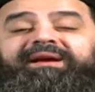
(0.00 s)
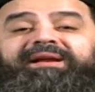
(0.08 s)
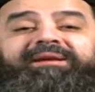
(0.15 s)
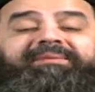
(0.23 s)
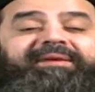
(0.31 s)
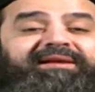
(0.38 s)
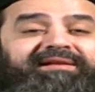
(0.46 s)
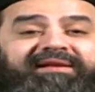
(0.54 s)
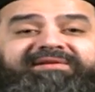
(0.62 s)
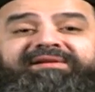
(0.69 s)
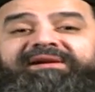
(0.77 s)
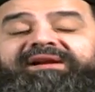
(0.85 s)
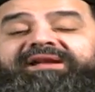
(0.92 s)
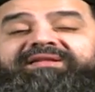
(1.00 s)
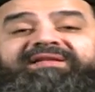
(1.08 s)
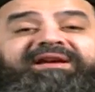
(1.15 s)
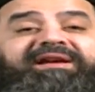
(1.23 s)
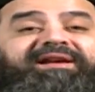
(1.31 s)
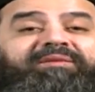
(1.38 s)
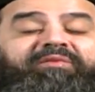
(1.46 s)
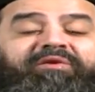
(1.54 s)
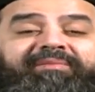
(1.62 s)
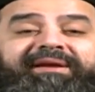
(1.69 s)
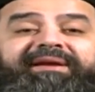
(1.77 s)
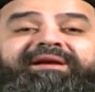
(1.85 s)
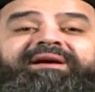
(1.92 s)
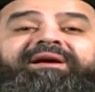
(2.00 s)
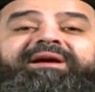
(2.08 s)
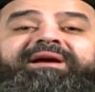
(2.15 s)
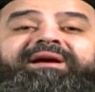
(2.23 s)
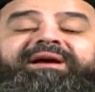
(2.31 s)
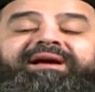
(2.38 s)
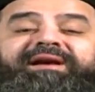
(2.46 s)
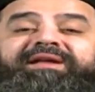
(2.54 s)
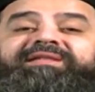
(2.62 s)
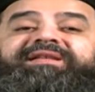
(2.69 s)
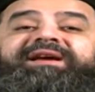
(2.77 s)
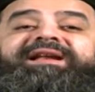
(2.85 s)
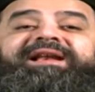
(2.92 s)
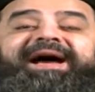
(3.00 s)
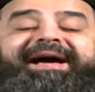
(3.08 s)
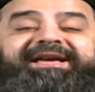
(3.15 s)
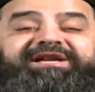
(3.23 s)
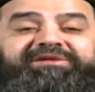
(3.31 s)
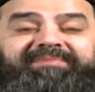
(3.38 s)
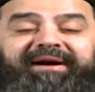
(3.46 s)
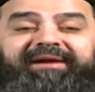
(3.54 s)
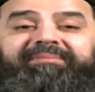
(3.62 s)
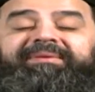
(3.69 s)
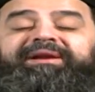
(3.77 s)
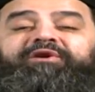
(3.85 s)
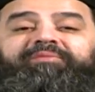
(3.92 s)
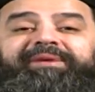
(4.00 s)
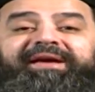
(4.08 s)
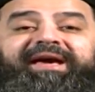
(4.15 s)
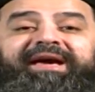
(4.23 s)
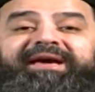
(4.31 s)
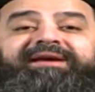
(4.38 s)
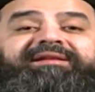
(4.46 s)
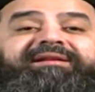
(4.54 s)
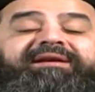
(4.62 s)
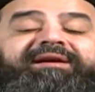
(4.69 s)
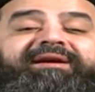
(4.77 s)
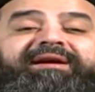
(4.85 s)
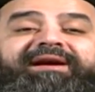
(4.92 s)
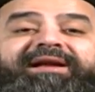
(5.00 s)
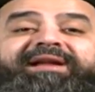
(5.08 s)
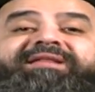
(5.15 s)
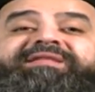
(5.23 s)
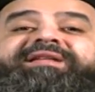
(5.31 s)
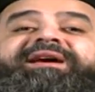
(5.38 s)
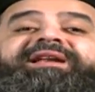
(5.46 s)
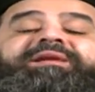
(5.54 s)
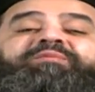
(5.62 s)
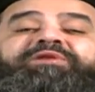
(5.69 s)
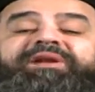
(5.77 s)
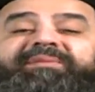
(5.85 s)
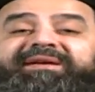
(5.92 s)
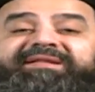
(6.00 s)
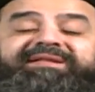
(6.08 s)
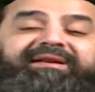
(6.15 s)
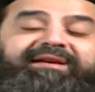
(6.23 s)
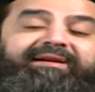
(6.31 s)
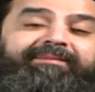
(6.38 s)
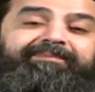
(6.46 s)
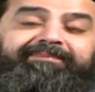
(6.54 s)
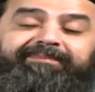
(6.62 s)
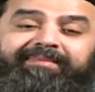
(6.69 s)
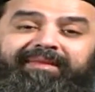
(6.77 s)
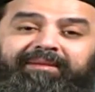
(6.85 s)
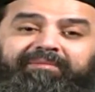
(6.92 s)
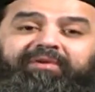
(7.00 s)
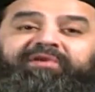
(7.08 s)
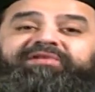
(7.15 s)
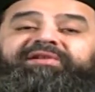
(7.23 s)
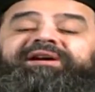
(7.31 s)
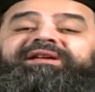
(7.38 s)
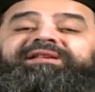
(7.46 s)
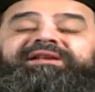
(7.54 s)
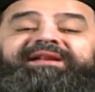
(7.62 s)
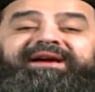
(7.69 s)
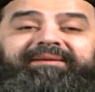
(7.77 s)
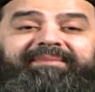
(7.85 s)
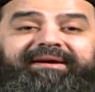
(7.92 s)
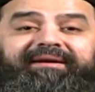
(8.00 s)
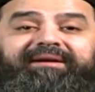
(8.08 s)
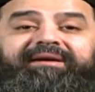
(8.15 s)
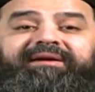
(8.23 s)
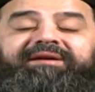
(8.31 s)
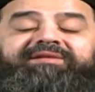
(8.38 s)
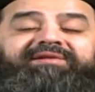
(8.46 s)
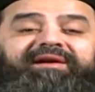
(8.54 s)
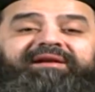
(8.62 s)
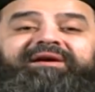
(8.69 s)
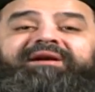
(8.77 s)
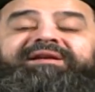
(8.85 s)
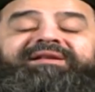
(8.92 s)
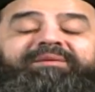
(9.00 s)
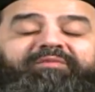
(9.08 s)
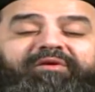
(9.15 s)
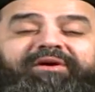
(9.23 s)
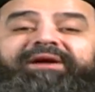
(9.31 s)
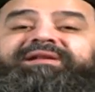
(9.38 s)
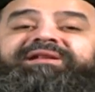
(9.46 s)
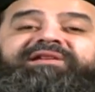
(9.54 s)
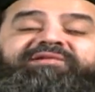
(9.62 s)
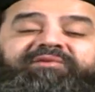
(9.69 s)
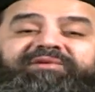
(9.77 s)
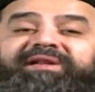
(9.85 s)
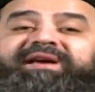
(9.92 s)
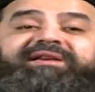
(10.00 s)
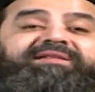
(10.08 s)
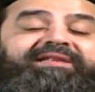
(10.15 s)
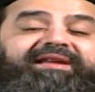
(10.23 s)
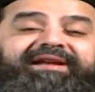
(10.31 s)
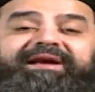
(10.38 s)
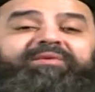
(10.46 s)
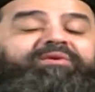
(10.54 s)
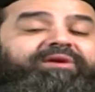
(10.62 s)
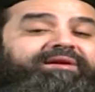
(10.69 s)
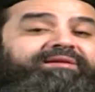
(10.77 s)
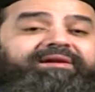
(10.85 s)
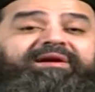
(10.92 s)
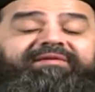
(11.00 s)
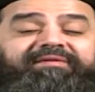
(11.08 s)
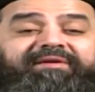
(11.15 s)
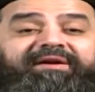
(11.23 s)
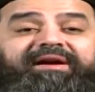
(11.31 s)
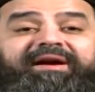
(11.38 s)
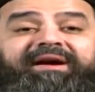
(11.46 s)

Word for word: اللي بينتظر الانسان المؤمن الانسان اللي عايش مع ربنا وبيجاهد الانسان المتمسك بوصايه النعمه صلاه كتاب مقدس قداس تناول واعتراف